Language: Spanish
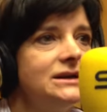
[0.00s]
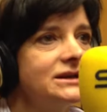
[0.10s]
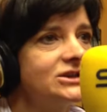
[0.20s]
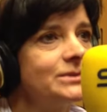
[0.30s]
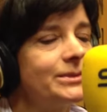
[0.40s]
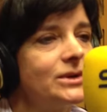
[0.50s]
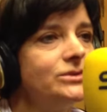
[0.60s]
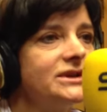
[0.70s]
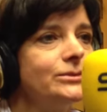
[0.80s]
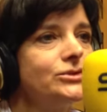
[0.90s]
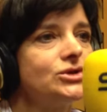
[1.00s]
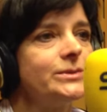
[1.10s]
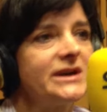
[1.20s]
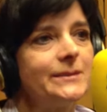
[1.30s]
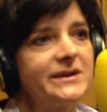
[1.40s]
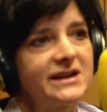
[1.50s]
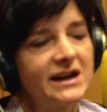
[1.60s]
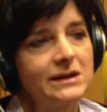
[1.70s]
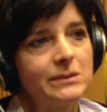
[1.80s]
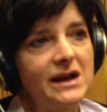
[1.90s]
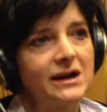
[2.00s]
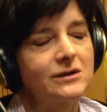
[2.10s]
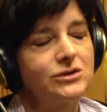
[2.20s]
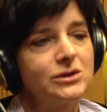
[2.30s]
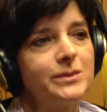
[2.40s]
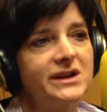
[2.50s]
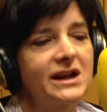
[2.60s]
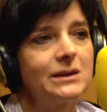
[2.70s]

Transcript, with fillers: que eso me preguntan mucho para empezar a depilar o no empezar a